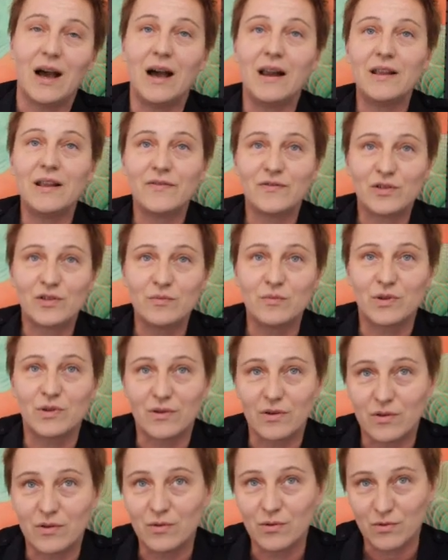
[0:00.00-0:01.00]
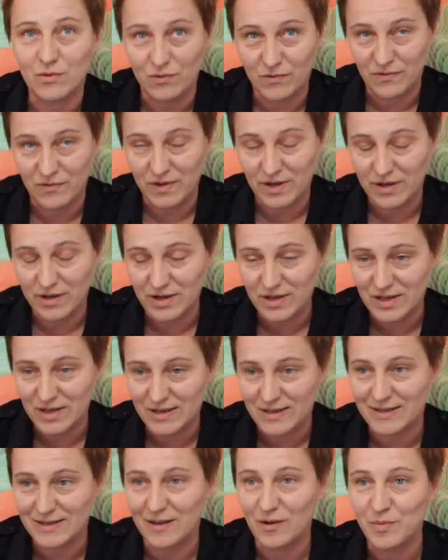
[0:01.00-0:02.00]
ale w tym roku również
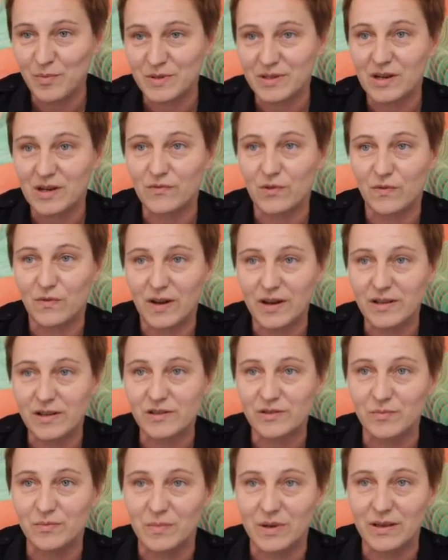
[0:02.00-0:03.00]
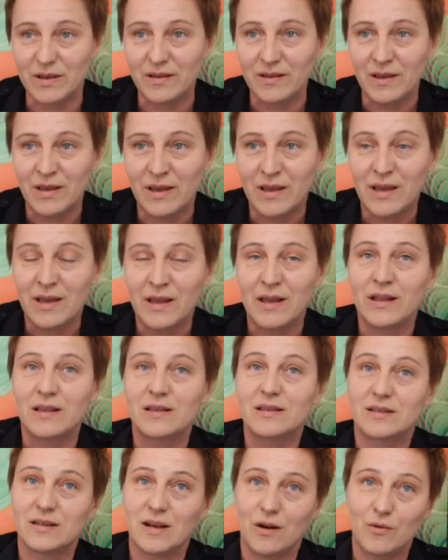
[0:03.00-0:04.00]
zaobserwowaliśmy
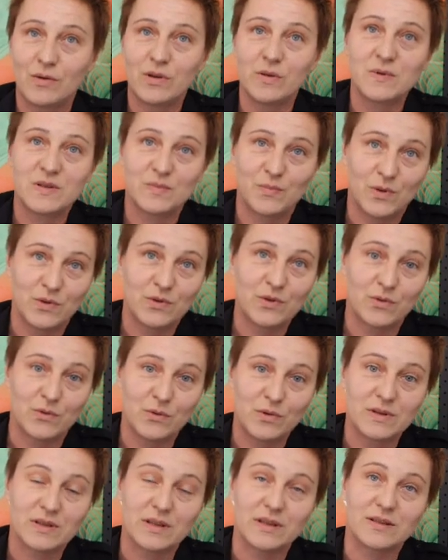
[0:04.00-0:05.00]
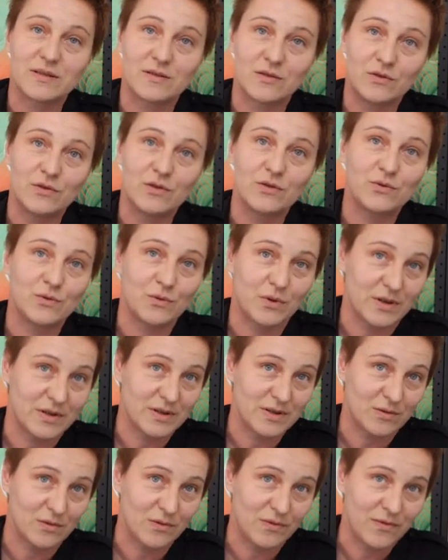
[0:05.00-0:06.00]
całkiem spory ruch ze strony
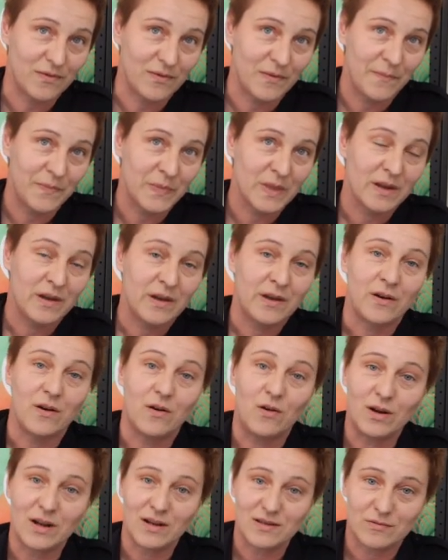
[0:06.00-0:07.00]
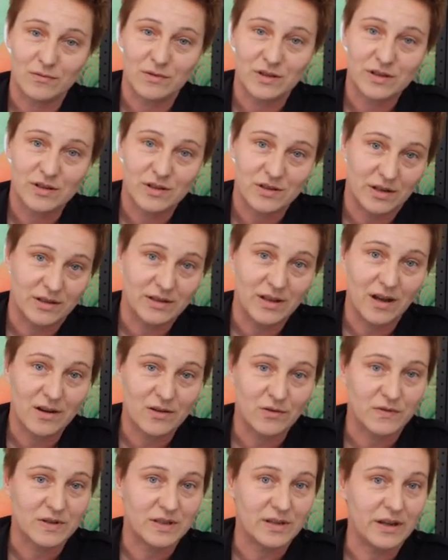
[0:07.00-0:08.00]
turystów. Okazuje się, że
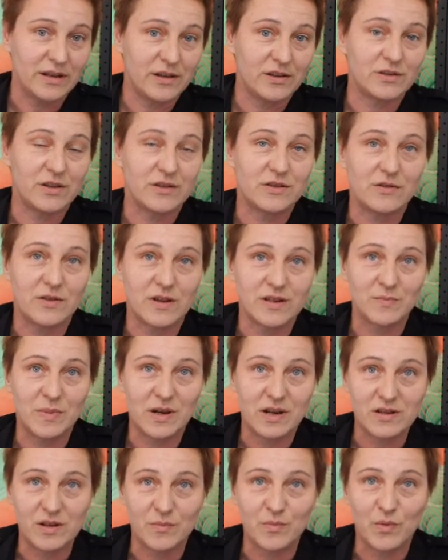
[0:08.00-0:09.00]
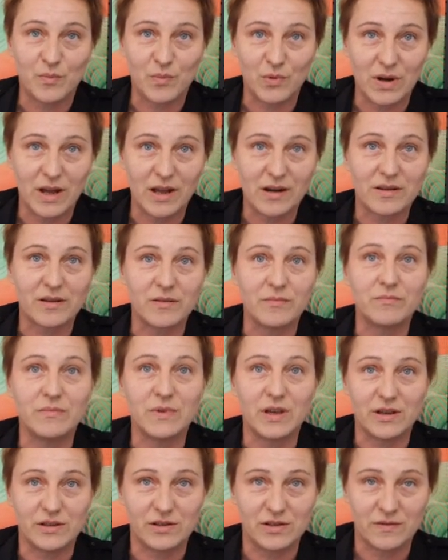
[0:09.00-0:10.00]
Tarnów staje się coraz bardziej popularnym
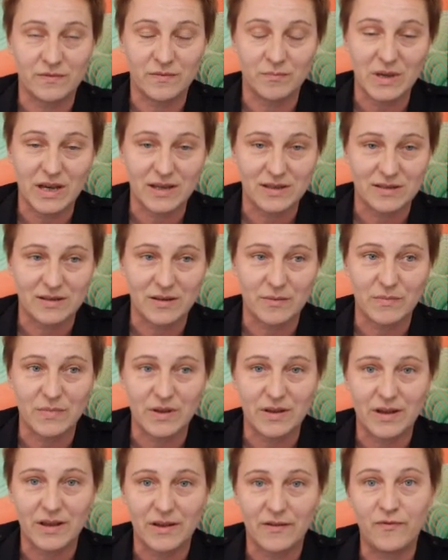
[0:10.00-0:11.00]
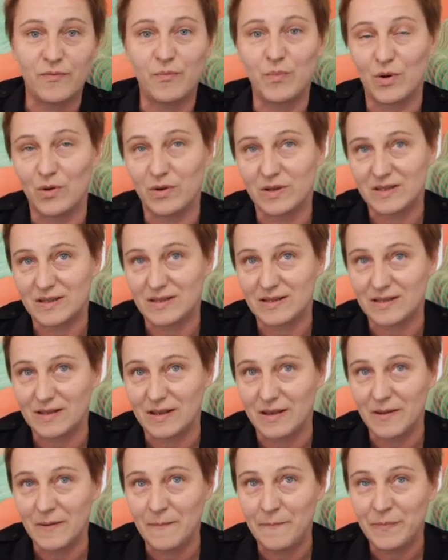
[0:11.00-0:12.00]
miastem e, w
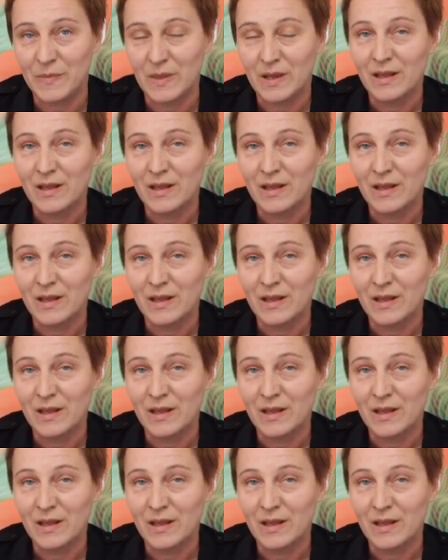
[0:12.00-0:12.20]
Polsce